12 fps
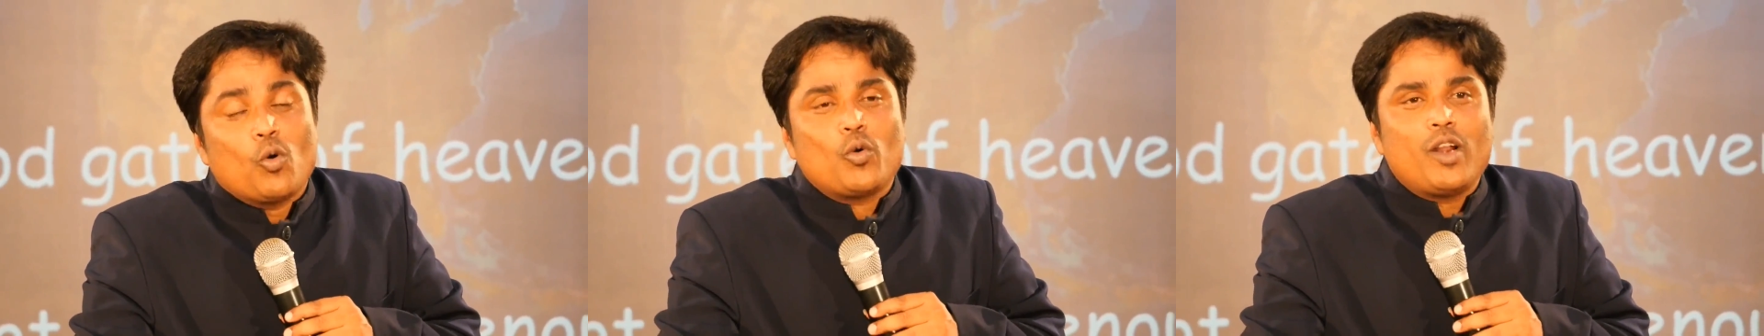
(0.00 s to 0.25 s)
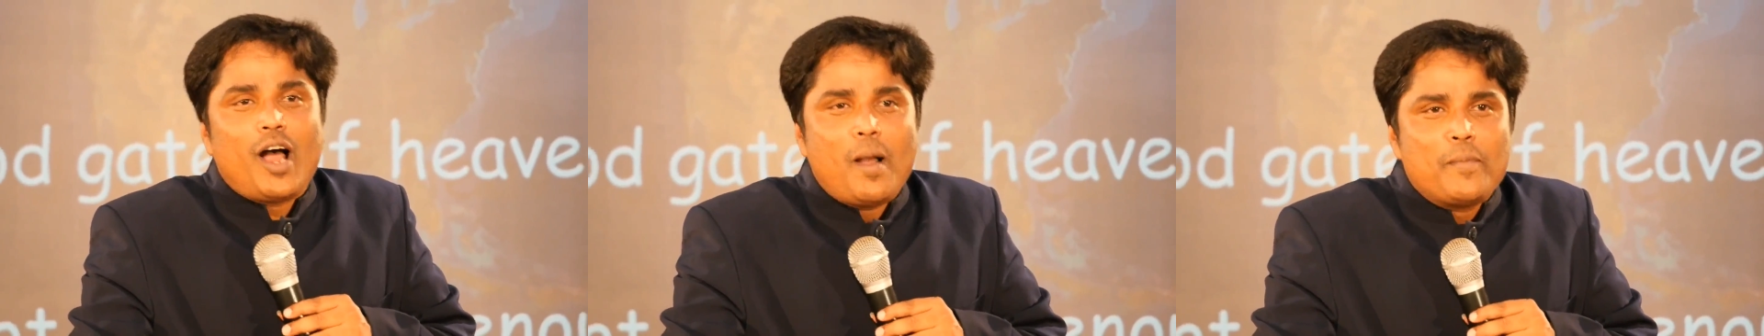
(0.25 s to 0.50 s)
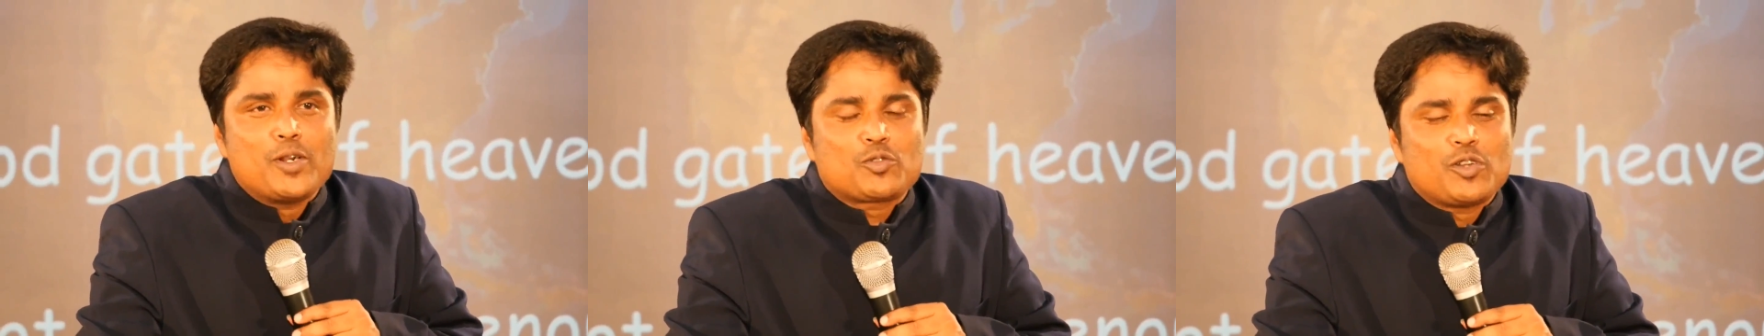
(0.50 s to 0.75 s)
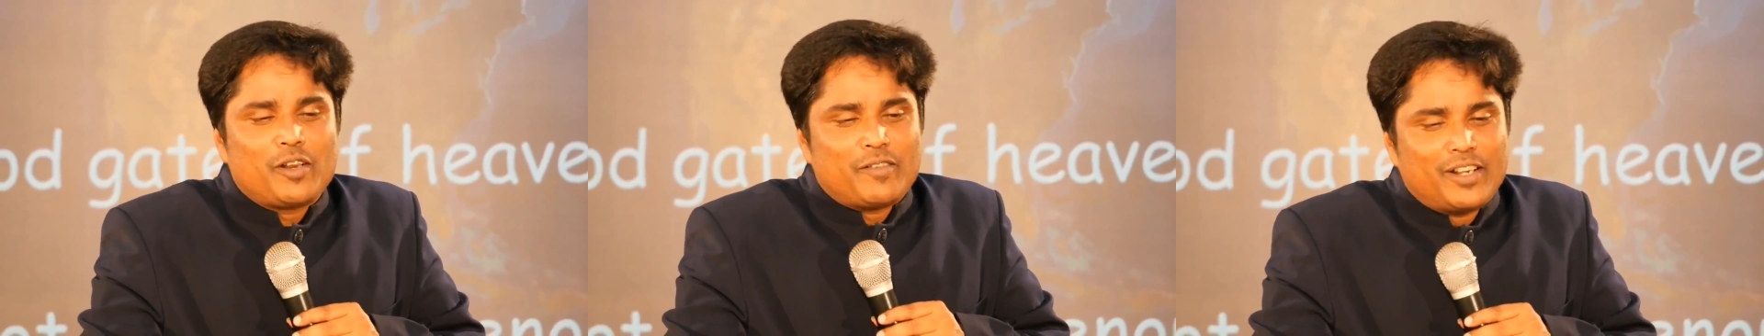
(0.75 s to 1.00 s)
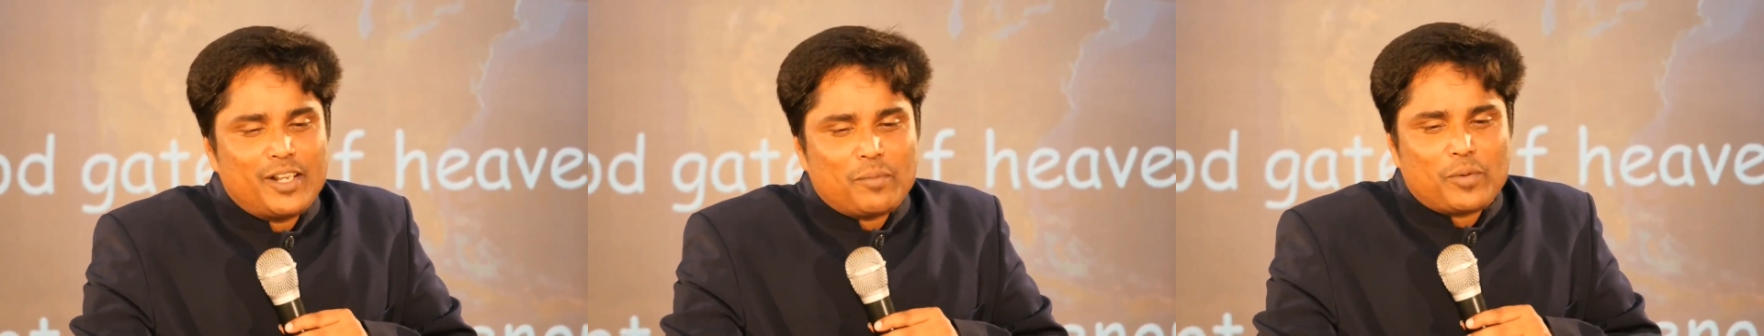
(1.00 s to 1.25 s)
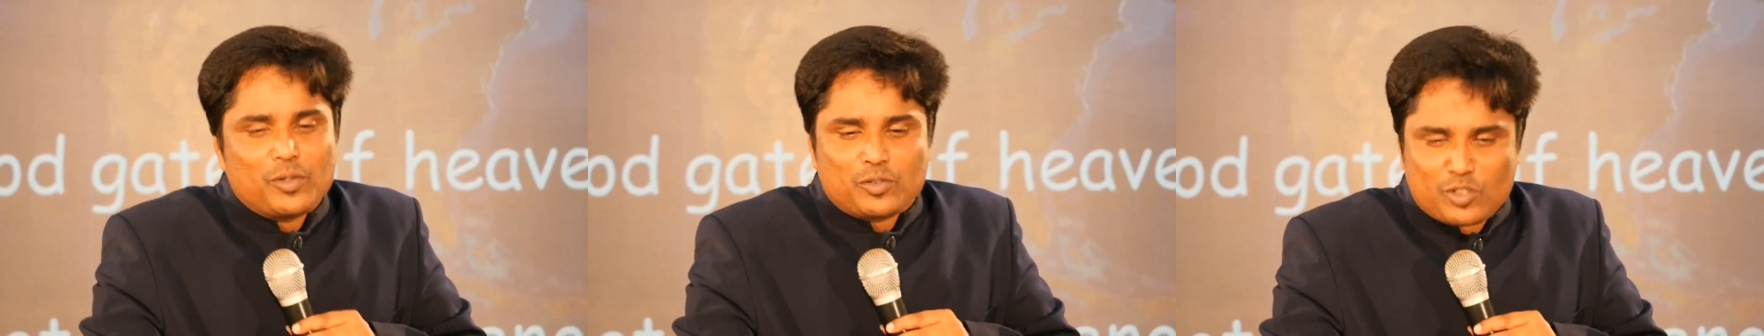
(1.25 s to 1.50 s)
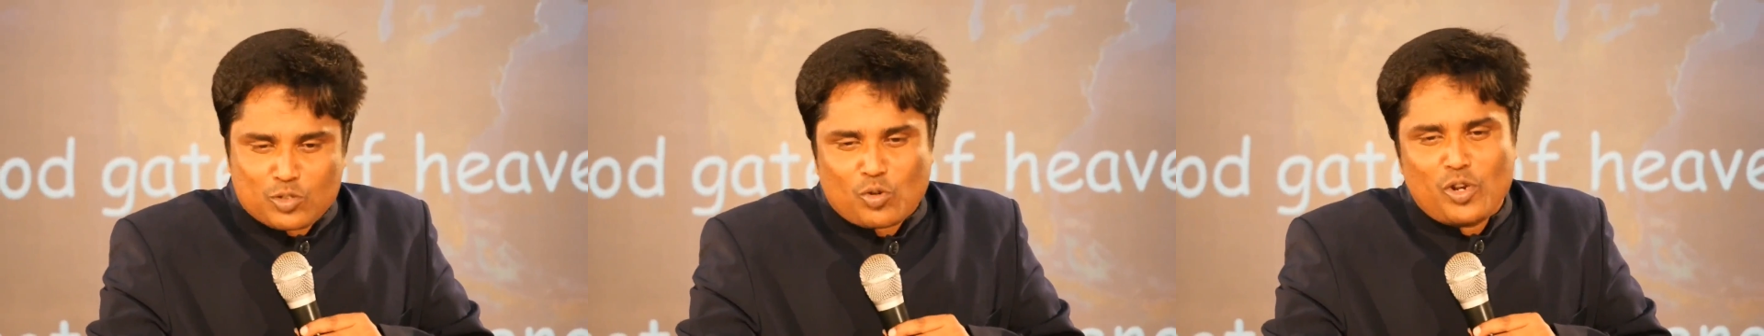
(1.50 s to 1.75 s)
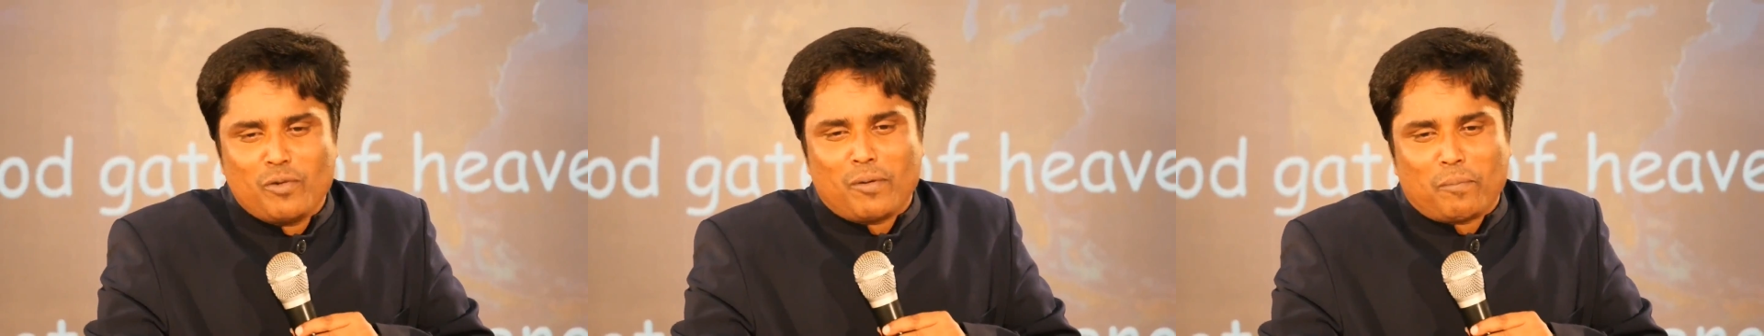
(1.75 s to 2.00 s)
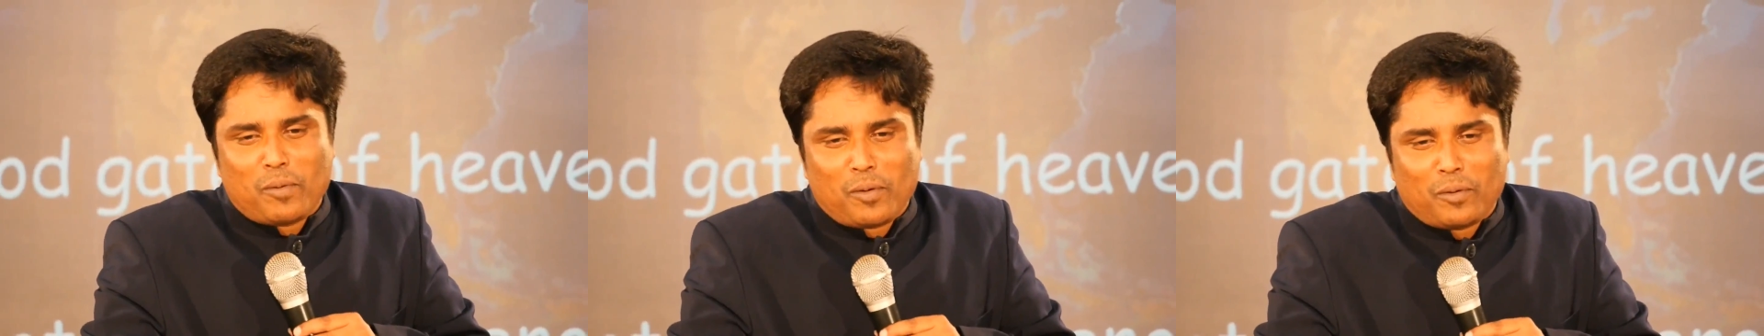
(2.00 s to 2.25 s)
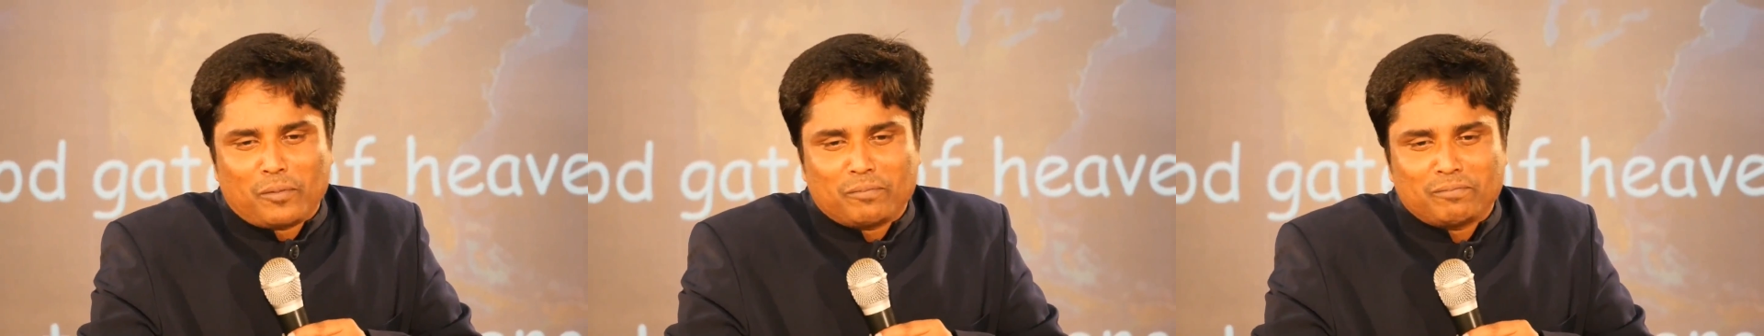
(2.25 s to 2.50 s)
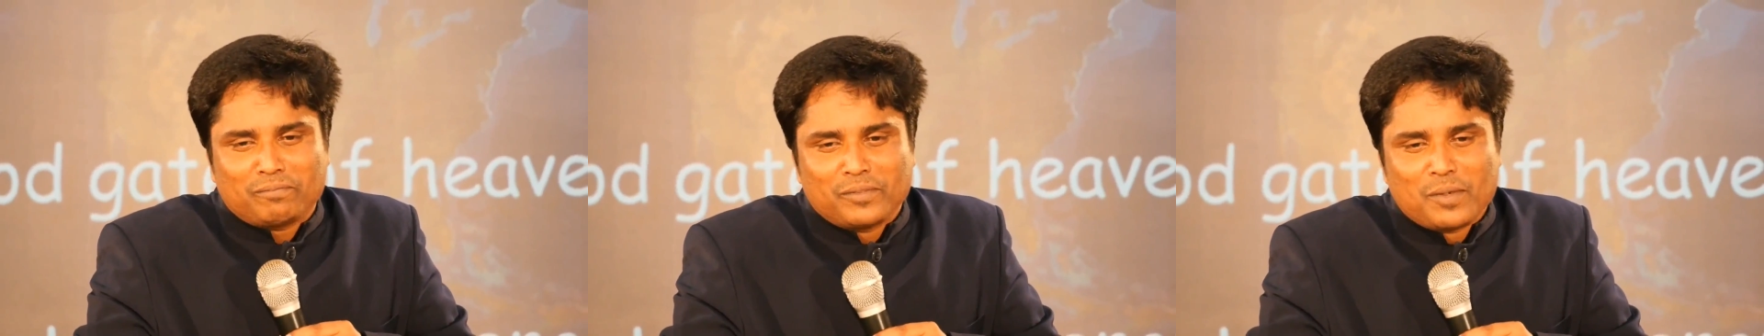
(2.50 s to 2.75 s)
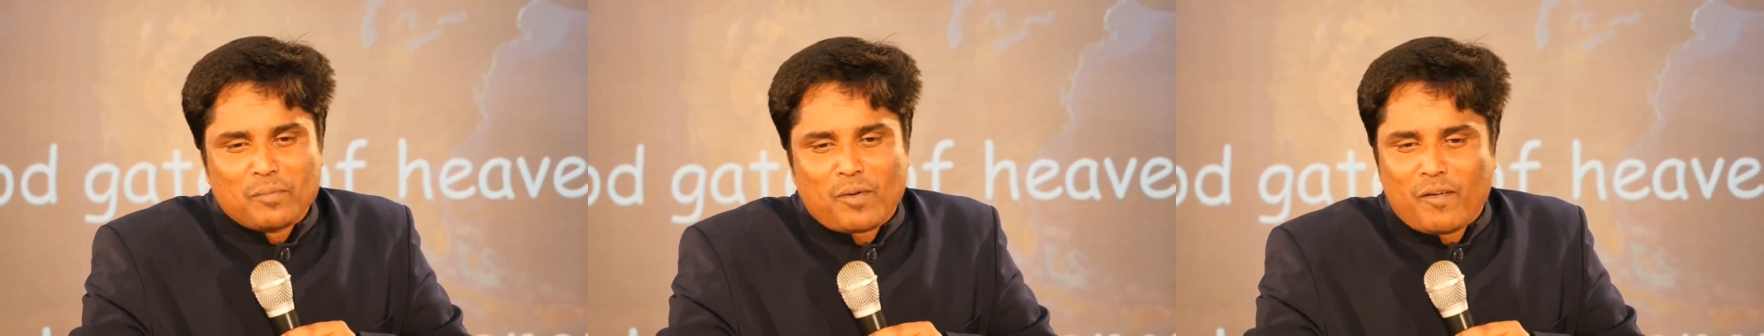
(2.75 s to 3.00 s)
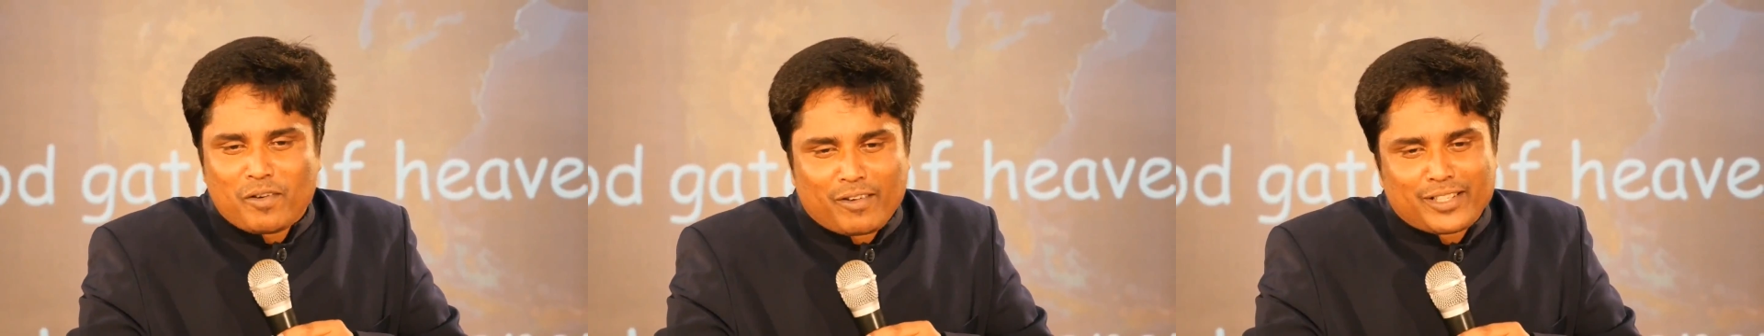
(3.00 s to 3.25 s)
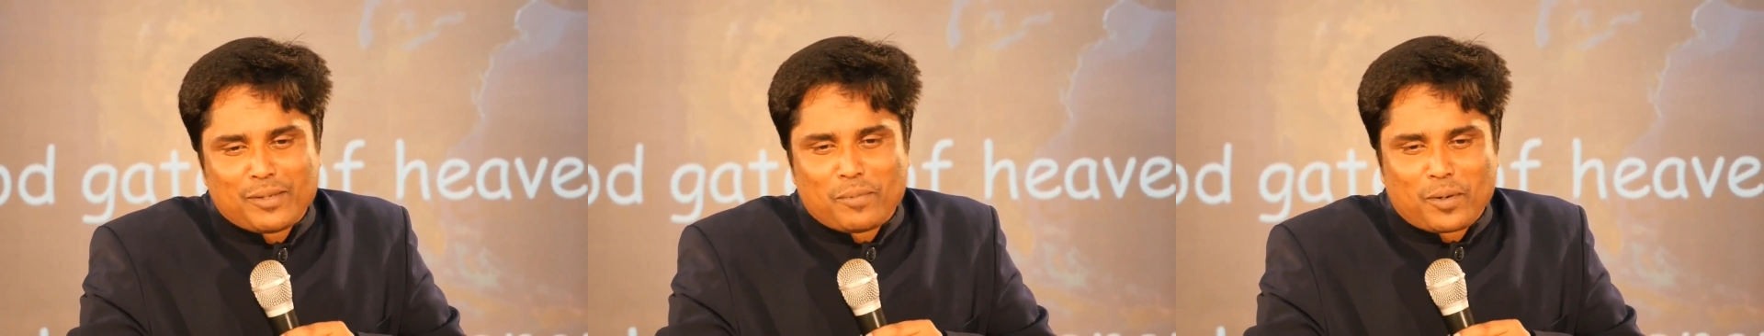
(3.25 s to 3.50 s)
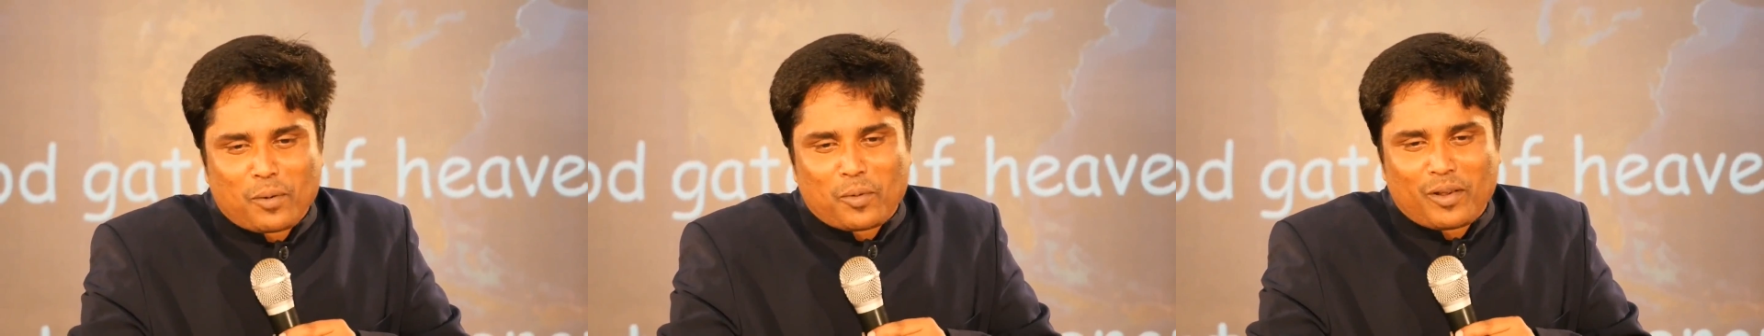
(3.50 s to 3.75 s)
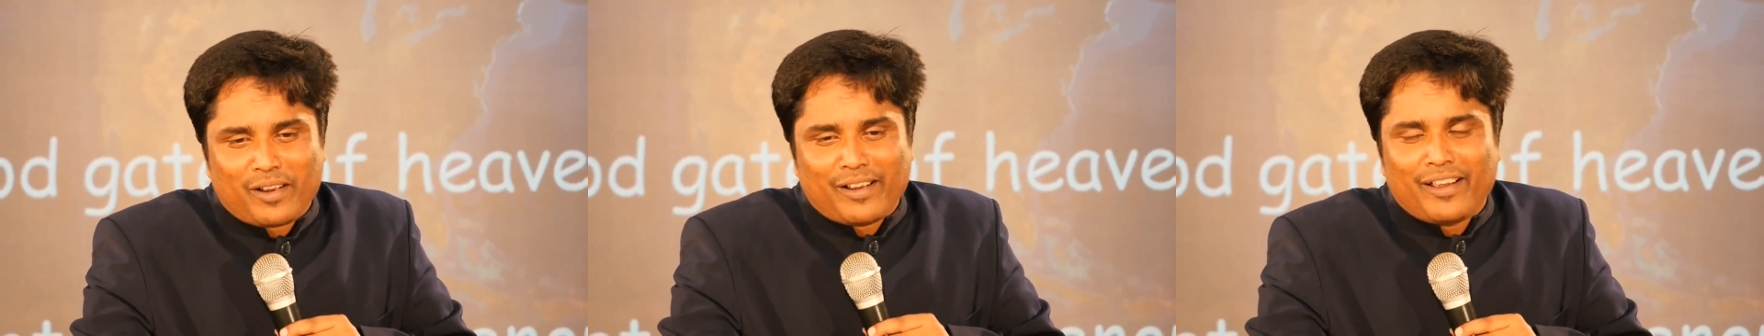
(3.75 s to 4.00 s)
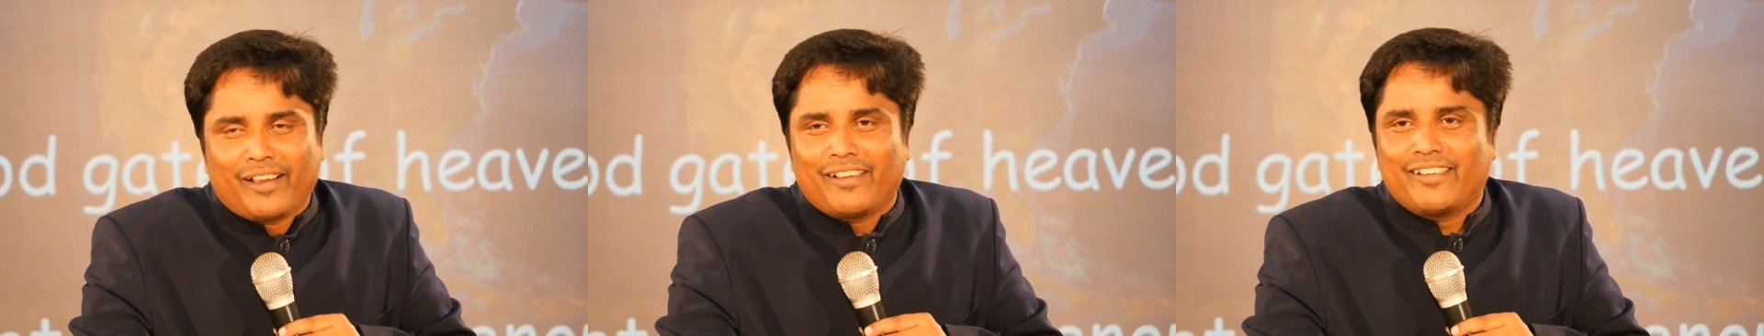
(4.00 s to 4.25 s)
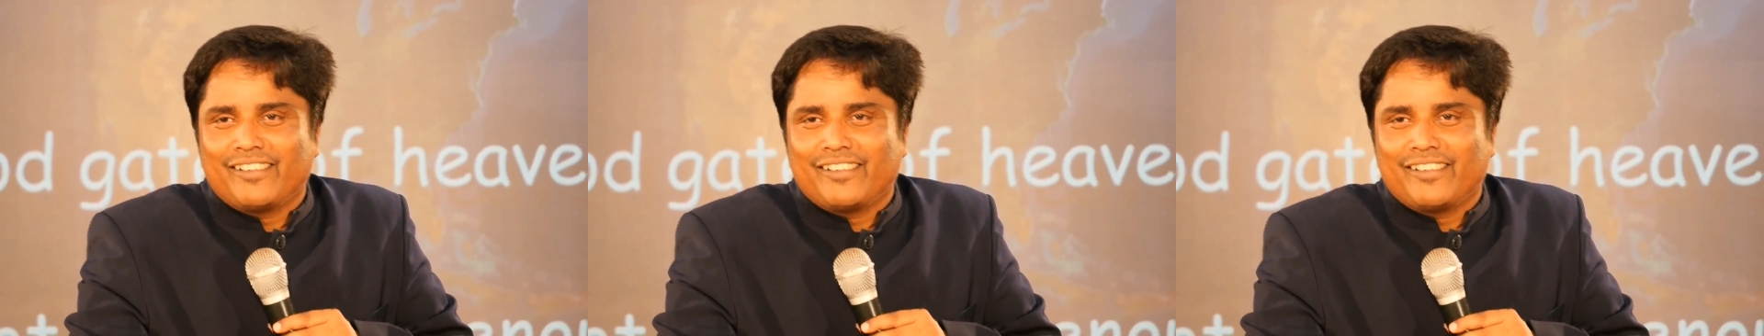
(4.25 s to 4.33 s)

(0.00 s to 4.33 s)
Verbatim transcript: ஒருவேளை ஆமேன்னு சொன்னால் வெளியில் போய் சொல்லி வைப்போம் அவர் வருத்தப்பட்டுறக்கூடாது இல்லை